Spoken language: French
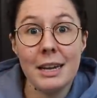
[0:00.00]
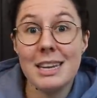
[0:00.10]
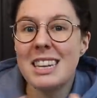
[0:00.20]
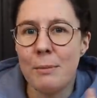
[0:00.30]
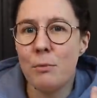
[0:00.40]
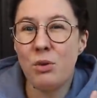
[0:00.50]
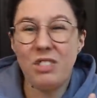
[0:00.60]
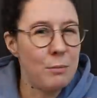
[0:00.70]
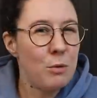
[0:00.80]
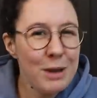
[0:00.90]
et ça me,
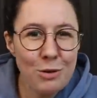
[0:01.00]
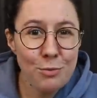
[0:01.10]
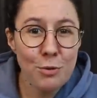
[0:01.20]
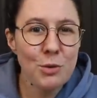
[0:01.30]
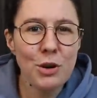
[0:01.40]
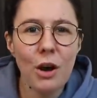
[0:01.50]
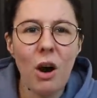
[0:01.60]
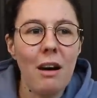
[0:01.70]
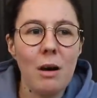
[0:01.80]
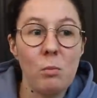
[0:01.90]
ça me met du baume au
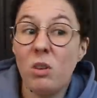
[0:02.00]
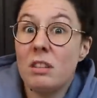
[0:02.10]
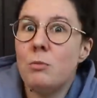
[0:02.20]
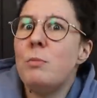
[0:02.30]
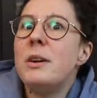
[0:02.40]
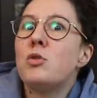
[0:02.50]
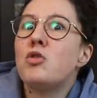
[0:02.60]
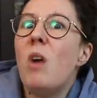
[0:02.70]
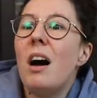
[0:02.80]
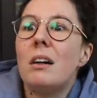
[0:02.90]
cœur. Moi, ça me met en
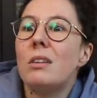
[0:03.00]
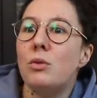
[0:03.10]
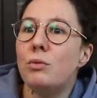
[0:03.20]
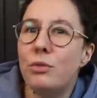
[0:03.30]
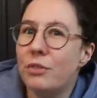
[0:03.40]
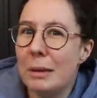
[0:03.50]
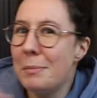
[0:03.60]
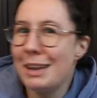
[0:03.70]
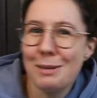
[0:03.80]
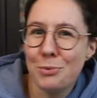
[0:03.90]
joie de vous
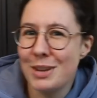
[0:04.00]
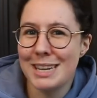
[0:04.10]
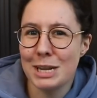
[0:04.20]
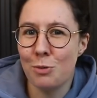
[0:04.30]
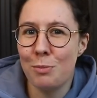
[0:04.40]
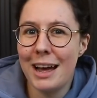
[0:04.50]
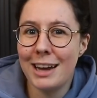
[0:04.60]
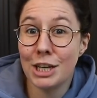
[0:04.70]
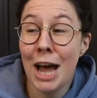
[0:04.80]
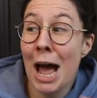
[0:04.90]
filmer les petits
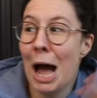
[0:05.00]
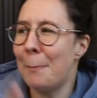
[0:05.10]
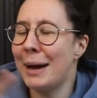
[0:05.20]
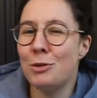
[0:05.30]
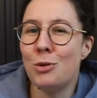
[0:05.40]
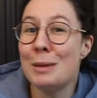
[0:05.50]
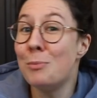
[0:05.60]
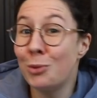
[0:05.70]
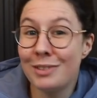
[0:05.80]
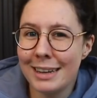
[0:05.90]
assemblages, après de les
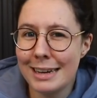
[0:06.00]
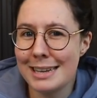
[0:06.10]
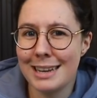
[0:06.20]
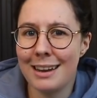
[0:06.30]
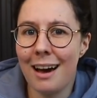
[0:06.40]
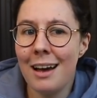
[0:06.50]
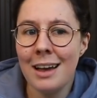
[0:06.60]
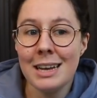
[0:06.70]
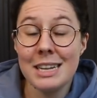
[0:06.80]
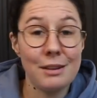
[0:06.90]
monter, etc.
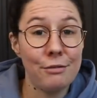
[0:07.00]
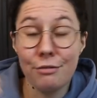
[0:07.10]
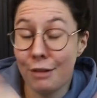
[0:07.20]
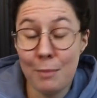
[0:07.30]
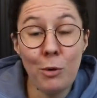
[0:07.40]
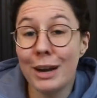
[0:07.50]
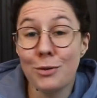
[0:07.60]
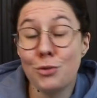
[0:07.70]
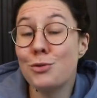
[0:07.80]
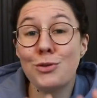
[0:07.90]
C'est vraiment
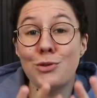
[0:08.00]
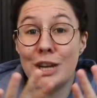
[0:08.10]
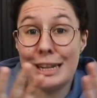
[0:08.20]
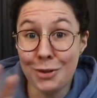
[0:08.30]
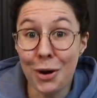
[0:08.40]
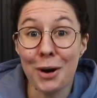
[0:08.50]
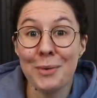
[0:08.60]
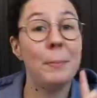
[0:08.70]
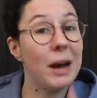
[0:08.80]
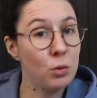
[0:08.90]
quelque chose que j'adore.
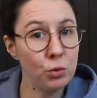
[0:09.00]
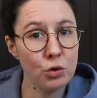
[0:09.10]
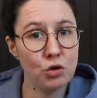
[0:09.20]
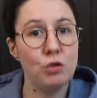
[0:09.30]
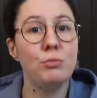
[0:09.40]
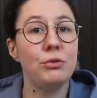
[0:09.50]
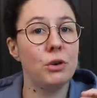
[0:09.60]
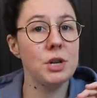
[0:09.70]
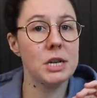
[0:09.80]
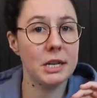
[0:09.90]
Par contre, je ne me
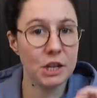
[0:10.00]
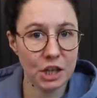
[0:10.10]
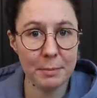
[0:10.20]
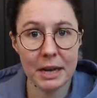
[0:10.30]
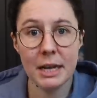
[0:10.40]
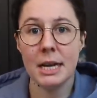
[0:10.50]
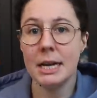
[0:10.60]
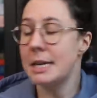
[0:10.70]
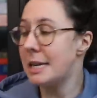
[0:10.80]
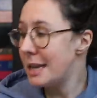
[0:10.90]
force jamais.
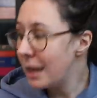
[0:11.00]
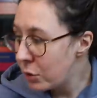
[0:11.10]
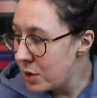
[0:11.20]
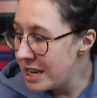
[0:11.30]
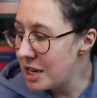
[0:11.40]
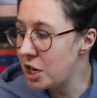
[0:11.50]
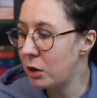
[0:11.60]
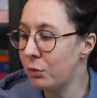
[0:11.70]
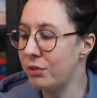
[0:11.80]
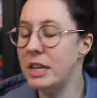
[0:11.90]
C'est-à-dire que si j'ai
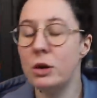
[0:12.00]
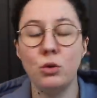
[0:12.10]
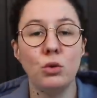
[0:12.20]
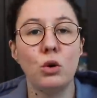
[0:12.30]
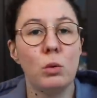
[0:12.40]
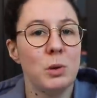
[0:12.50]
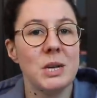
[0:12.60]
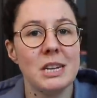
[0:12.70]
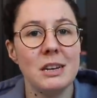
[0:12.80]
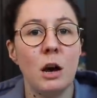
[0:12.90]
envie de
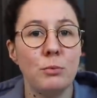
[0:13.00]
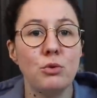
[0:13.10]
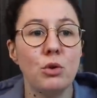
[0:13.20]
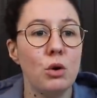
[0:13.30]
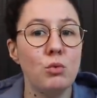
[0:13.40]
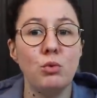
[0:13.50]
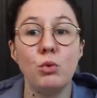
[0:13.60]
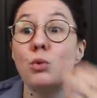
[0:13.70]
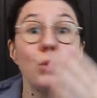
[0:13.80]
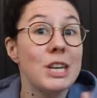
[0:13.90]
commencer un puzzle ou de
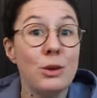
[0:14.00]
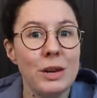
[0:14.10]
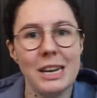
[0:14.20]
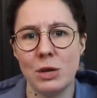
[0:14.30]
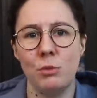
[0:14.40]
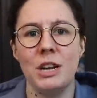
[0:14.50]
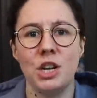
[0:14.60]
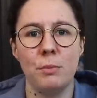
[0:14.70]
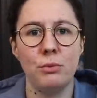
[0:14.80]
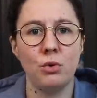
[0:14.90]
continuer l'assemblage
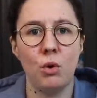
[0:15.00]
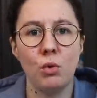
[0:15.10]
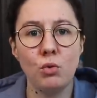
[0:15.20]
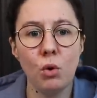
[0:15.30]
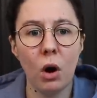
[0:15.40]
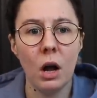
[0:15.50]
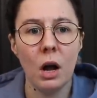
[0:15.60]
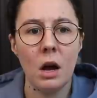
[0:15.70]
d'un puzzle en cours,